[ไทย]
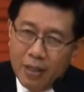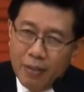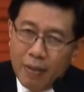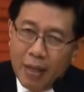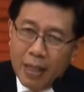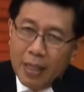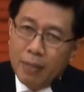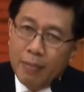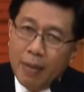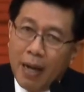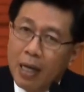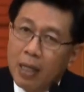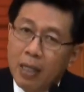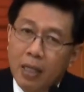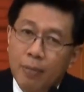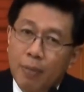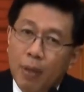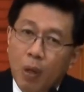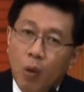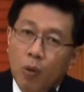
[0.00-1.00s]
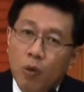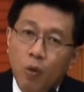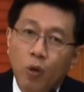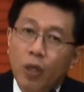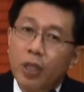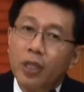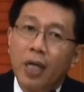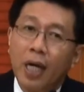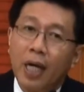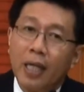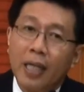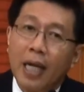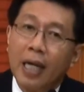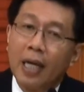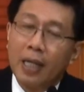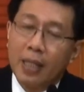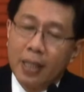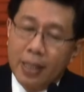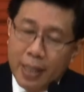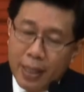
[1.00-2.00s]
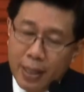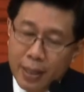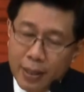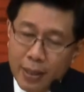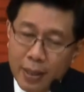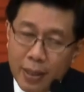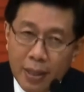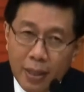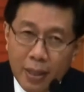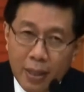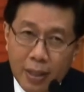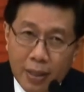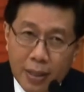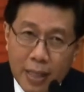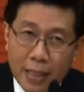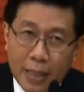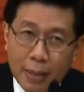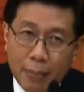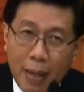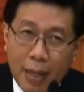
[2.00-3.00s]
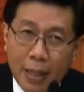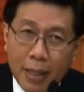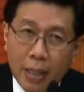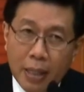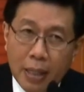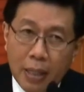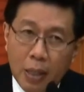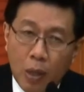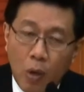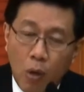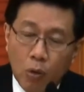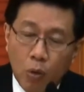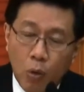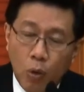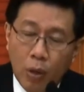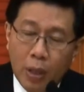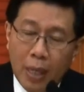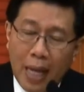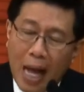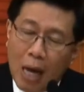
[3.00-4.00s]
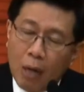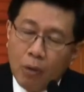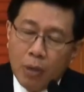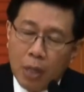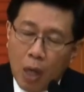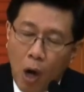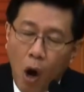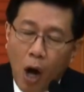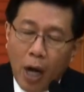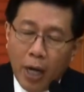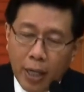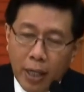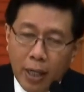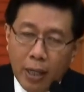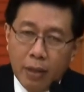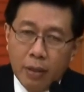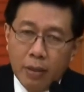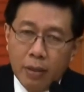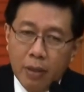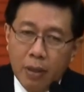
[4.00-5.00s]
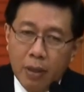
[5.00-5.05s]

พาร์ทเนอร์ธรรมดาก็คือมาลงทุนเฉยๆกับท่านนั่นเอง strategic partner คือลงทุนแล้วก่อให้เกิด